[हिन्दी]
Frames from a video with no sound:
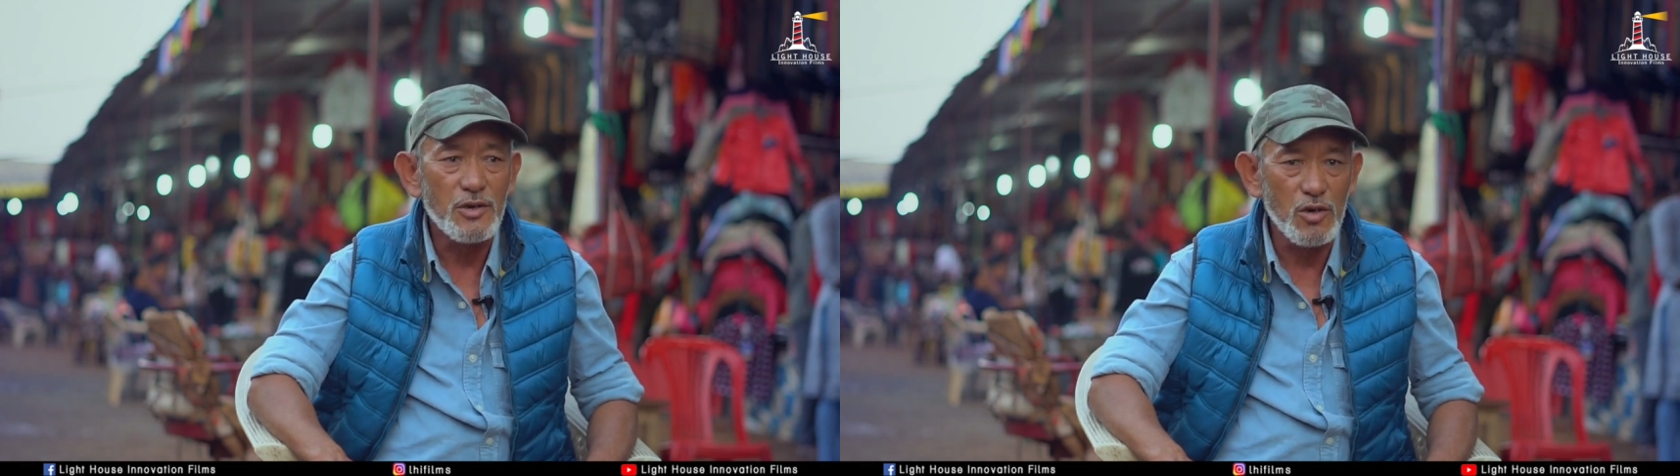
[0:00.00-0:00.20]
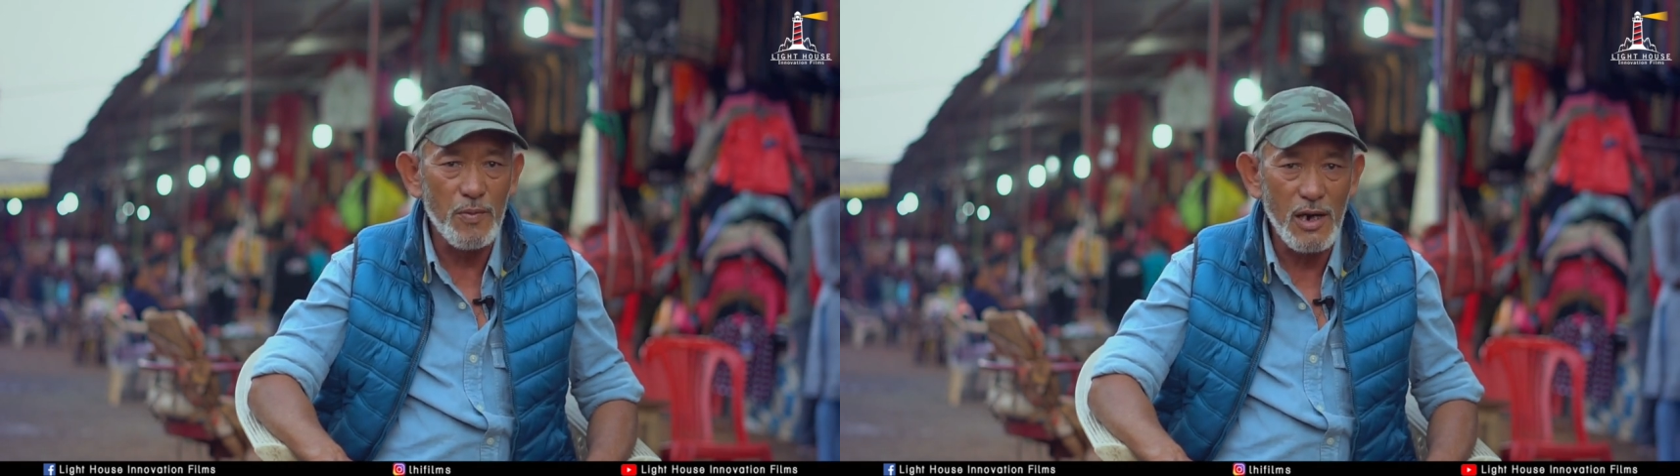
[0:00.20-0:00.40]

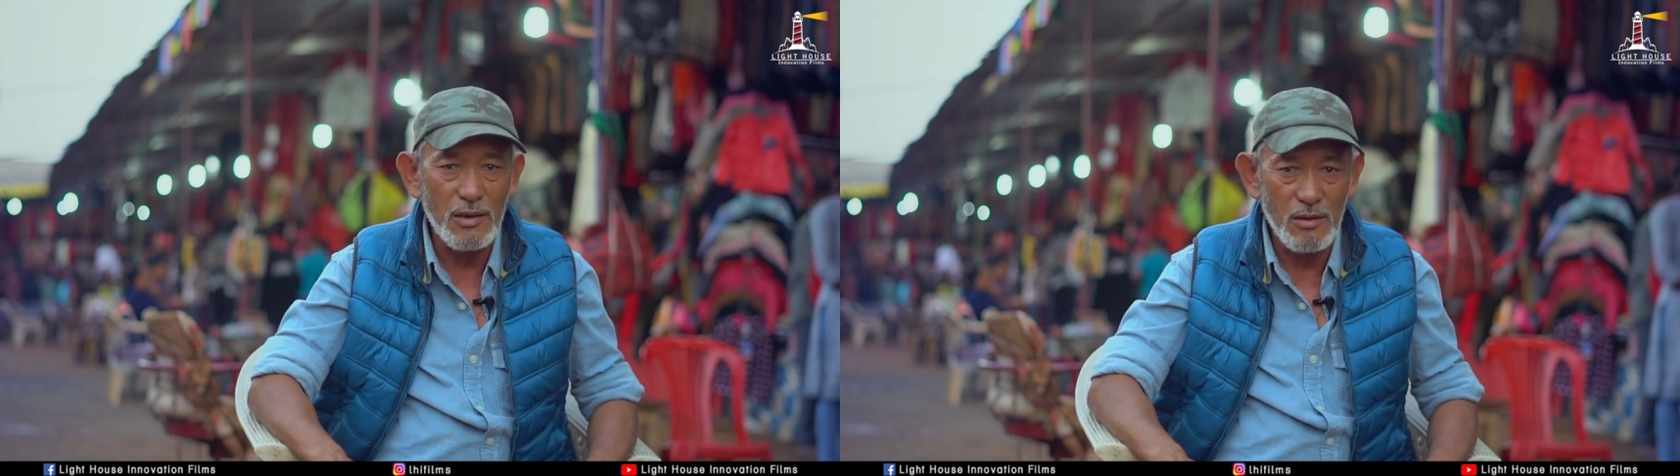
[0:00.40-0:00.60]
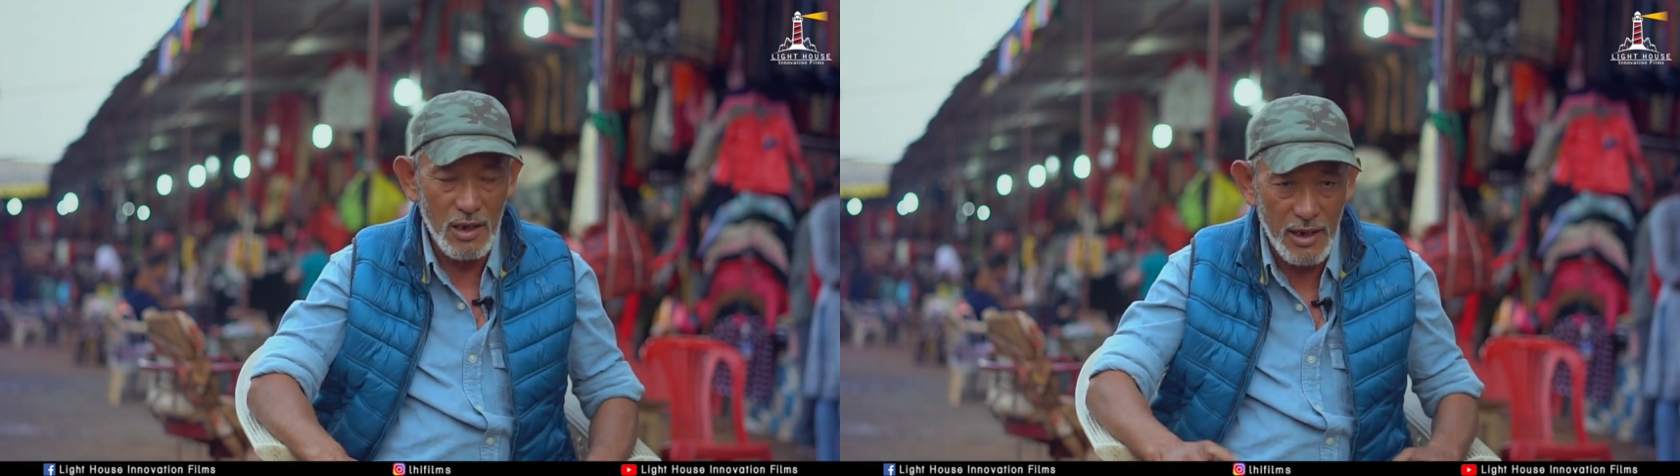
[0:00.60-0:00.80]
जो बात
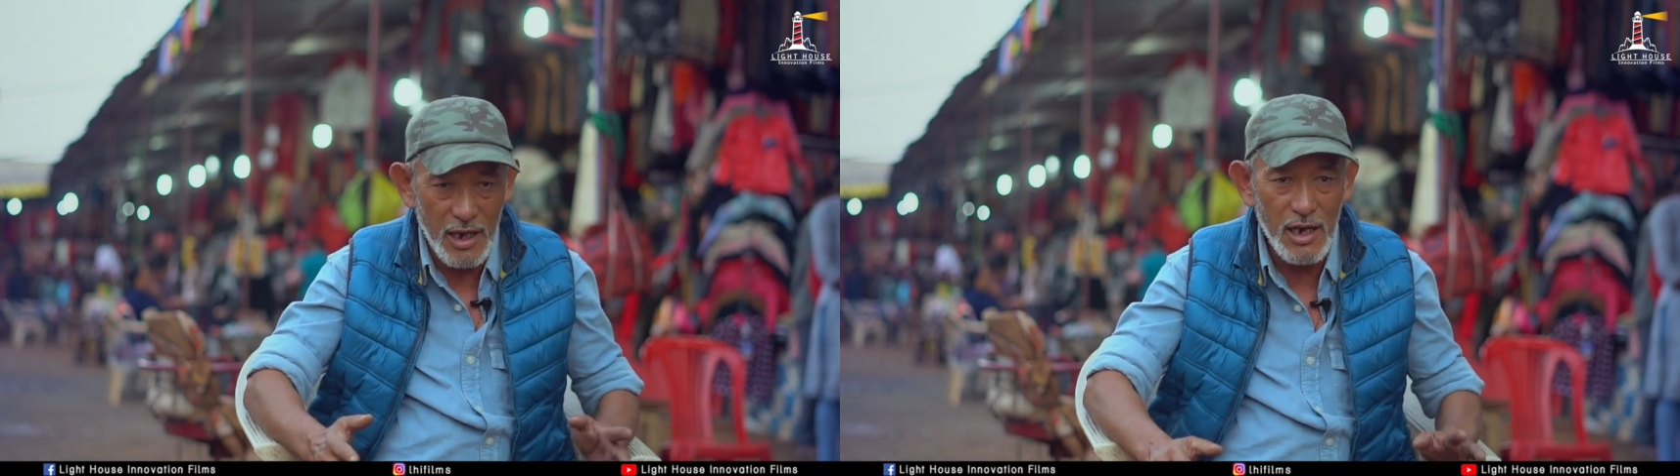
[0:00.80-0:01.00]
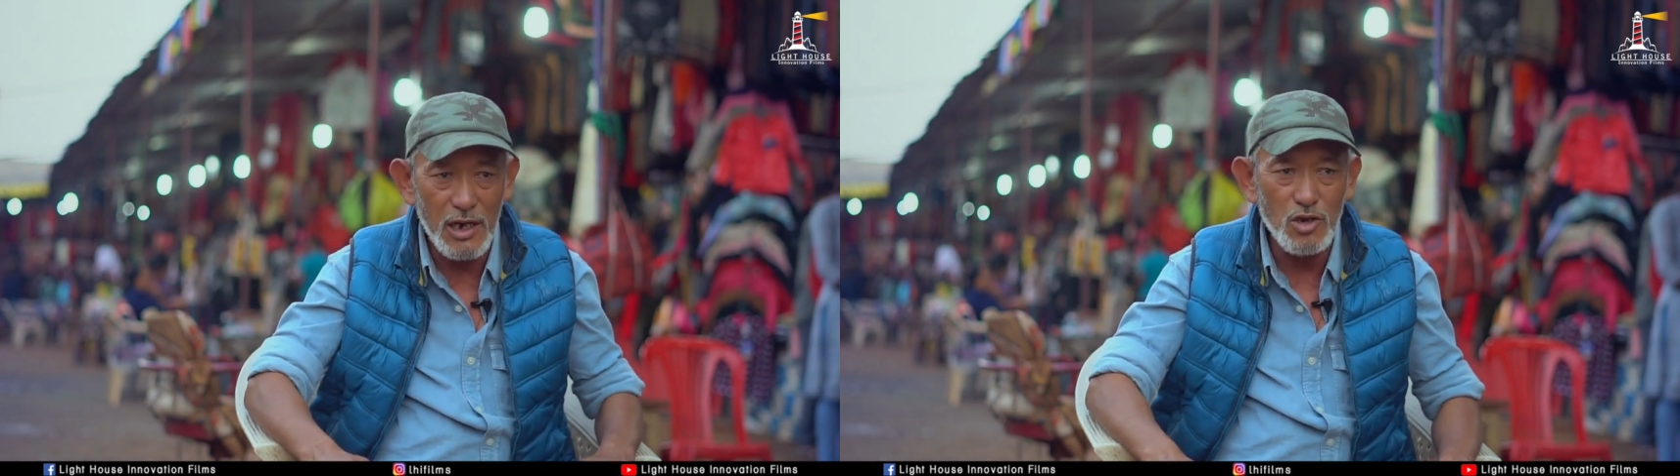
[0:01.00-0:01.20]

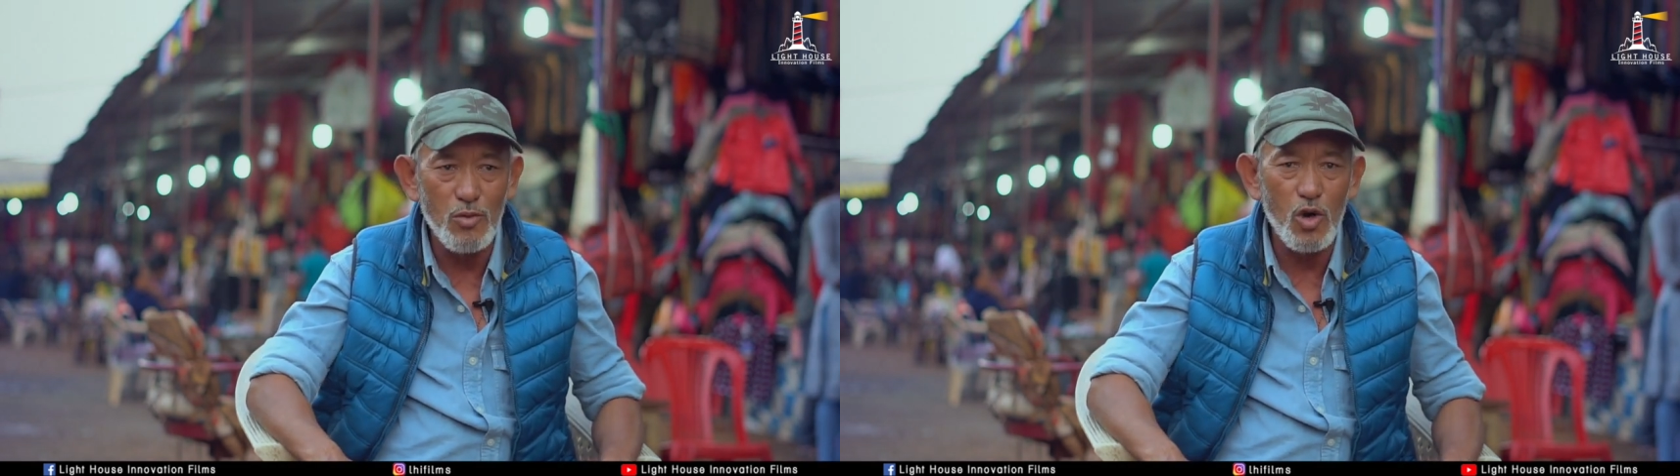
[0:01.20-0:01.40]
कहने का जो